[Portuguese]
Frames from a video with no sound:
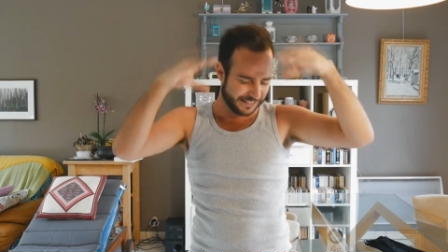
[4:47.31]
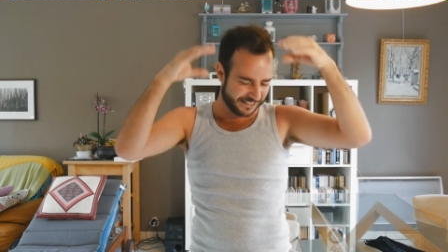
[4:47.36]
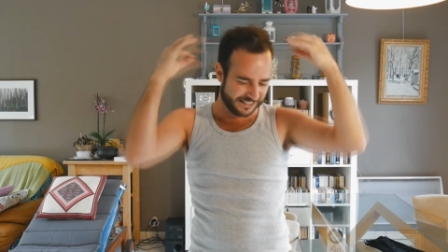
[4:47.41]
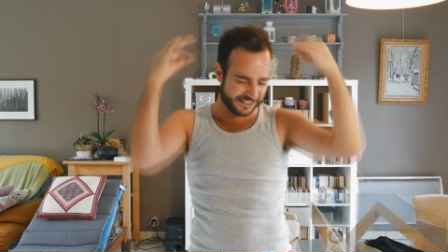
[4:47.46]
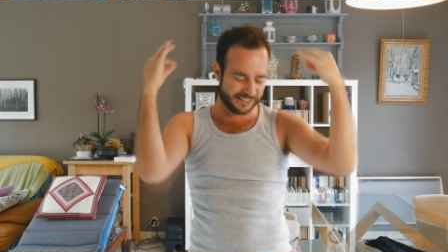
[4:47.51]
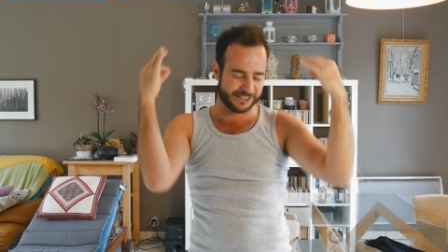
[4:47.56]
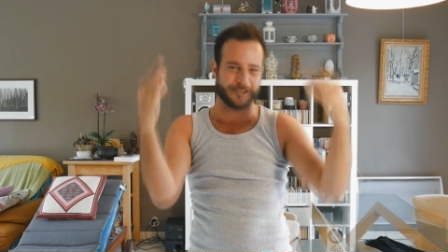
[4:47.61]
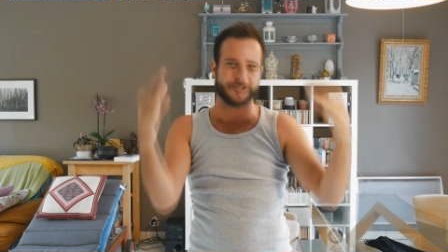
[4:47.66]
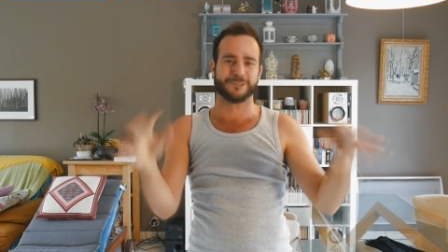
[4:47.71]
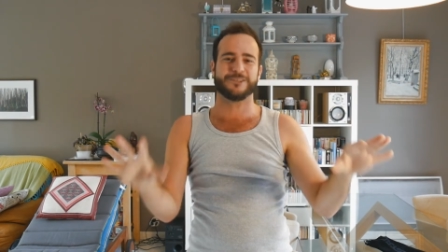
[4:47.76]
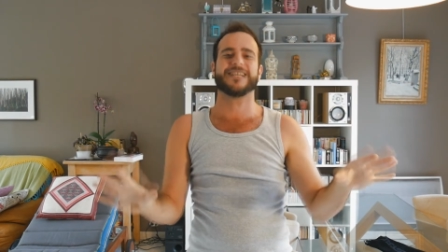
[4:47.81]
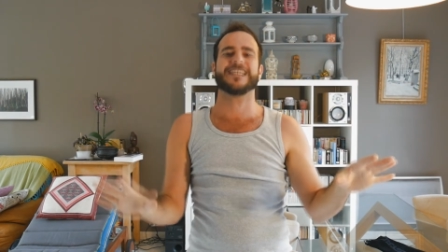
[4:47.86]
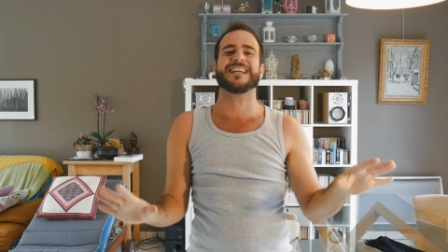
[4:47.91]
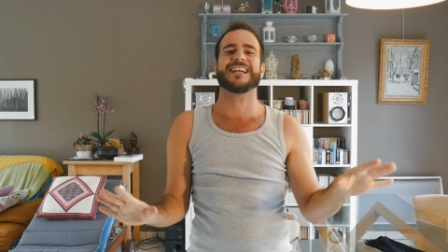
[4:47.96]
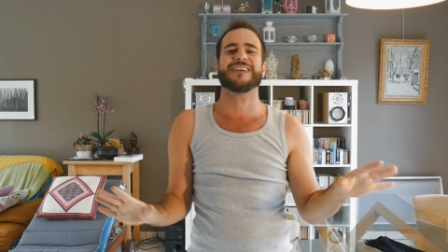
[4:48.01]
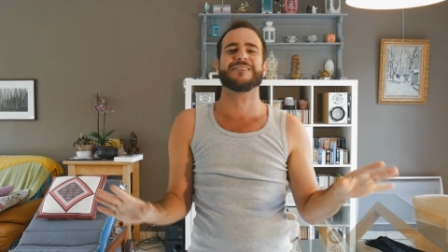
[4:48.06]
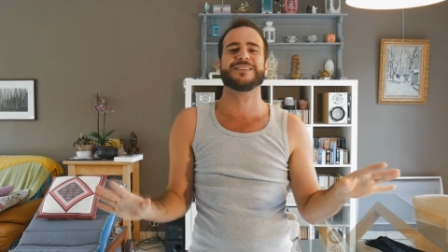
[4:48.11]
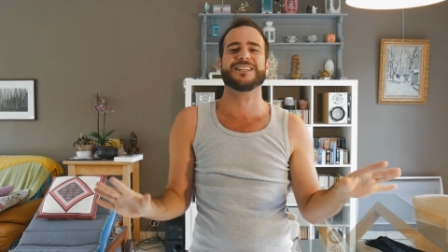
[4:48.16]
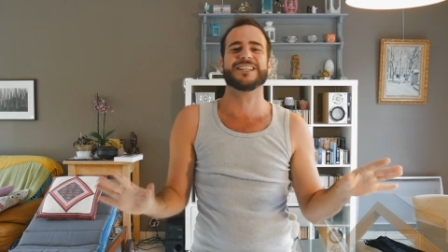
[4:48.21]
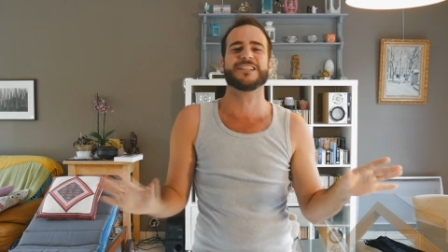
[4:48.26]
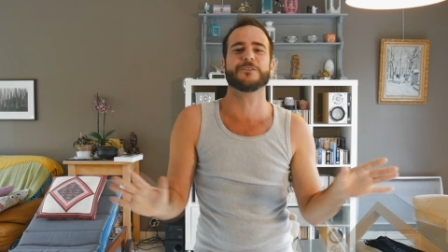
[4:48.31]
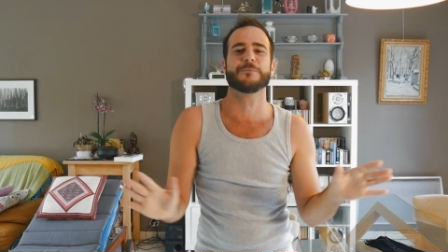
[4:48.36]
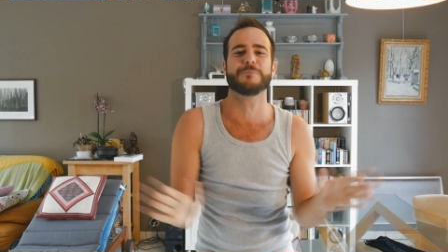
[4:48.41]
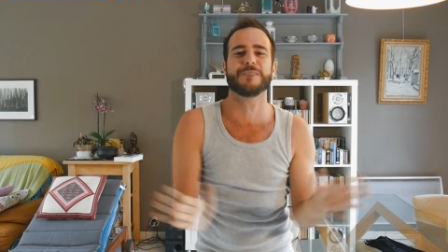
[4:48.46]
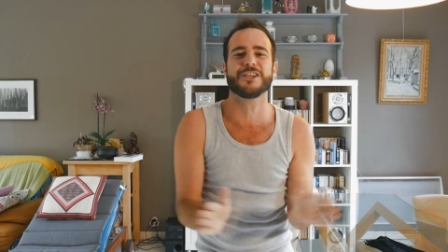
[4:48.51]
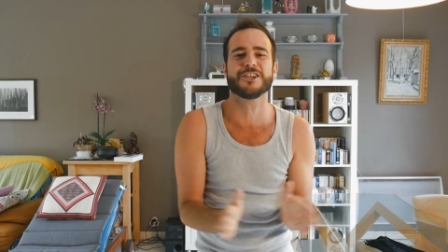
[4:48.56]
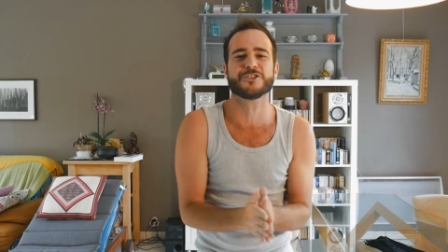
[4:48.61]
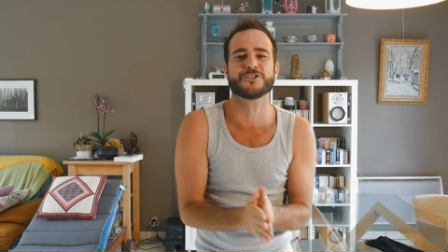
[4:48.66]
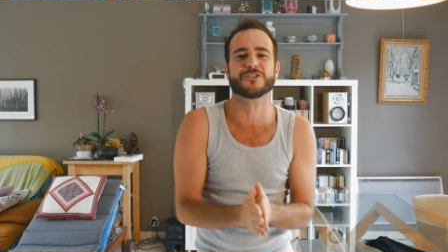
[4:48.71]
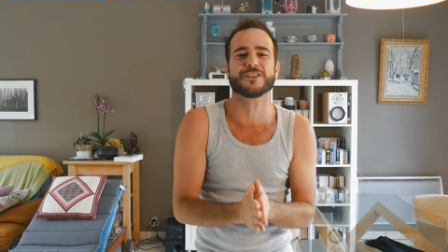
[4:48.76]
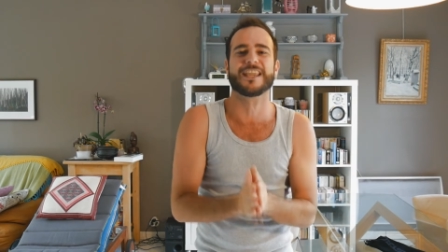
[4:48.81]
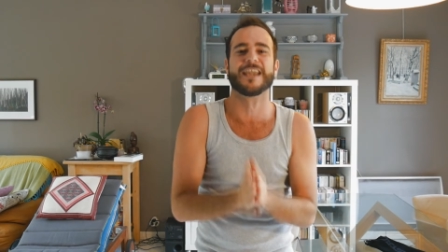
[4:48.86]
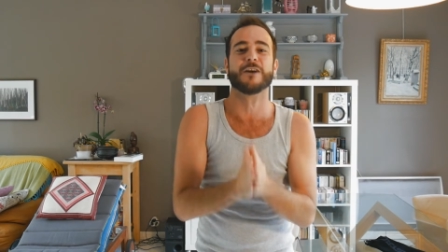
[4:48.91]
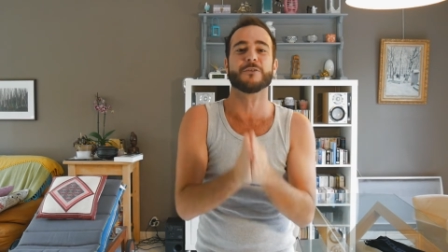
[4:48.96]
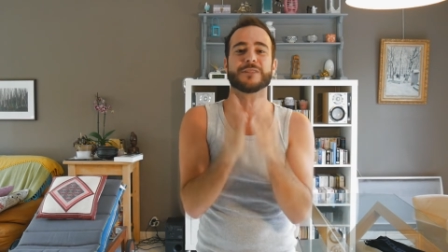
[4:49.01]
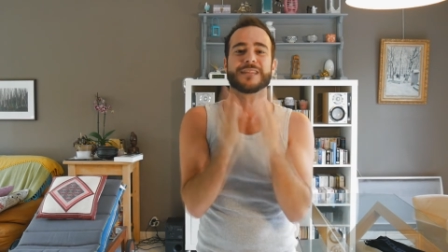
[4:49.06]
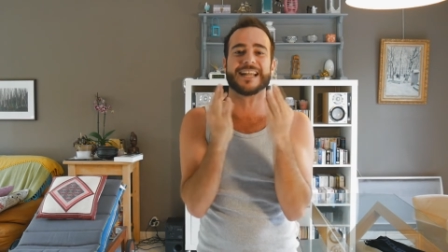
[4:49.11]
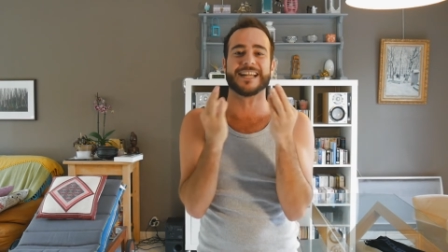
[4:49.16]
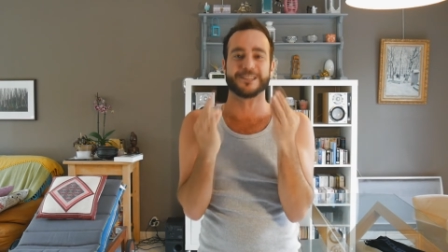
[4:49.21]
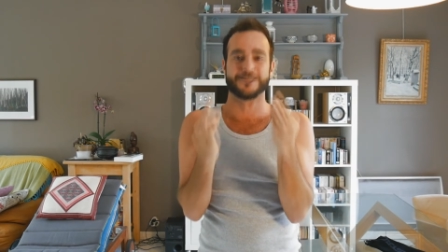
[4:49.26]
destruir a vida do bicho, que é
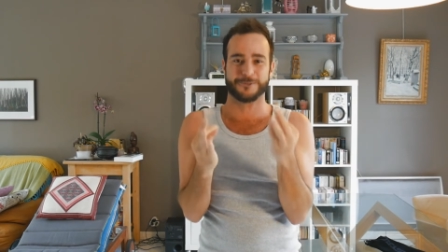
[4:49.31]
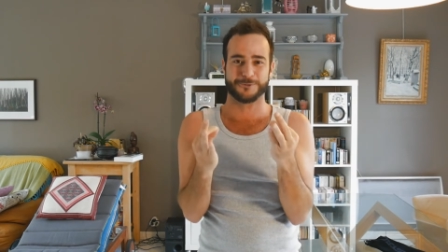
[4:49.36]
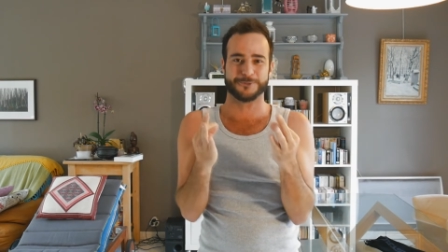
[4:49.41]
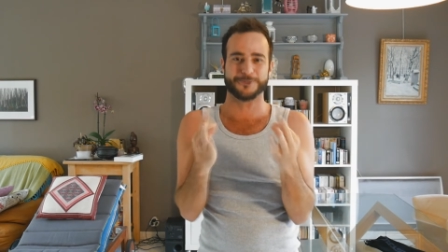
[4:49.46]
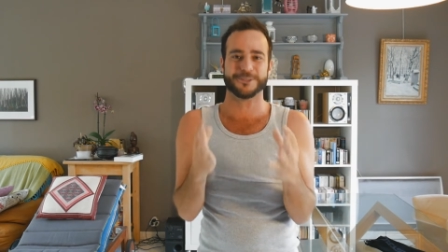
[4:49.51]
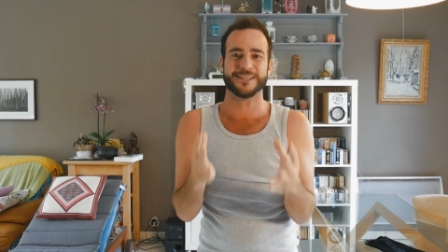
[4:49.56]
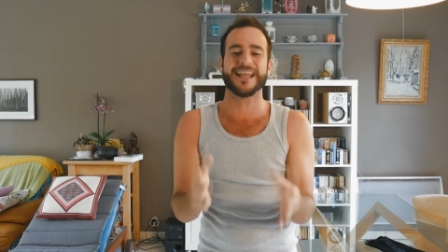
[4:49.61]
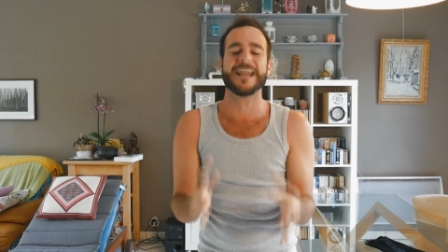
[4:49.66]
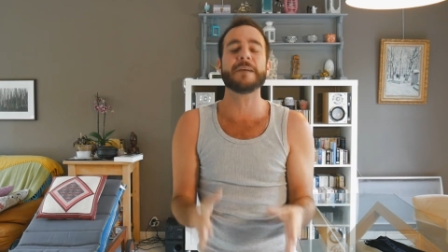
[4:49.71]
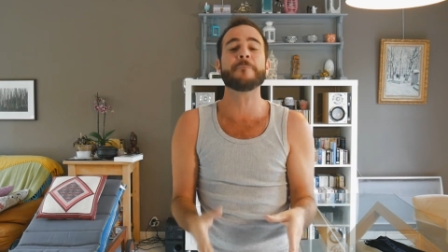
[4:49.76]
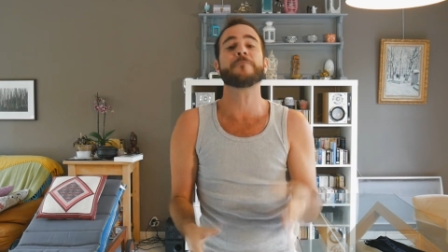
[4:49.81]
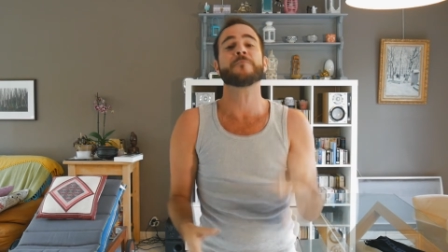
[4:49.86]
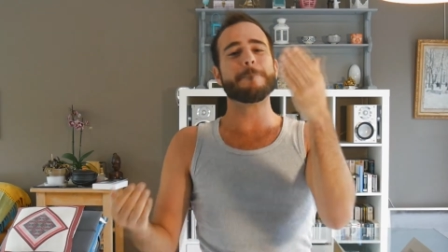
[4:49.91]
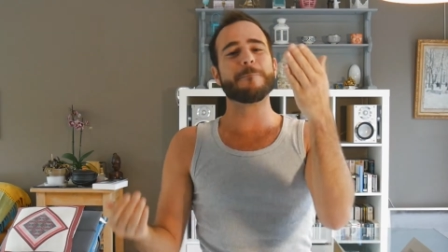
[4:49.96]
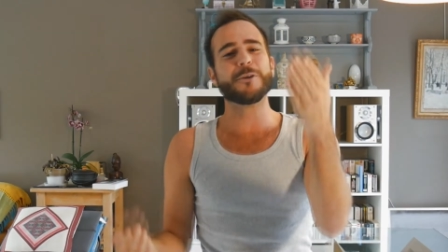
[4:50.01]
o tatu, né?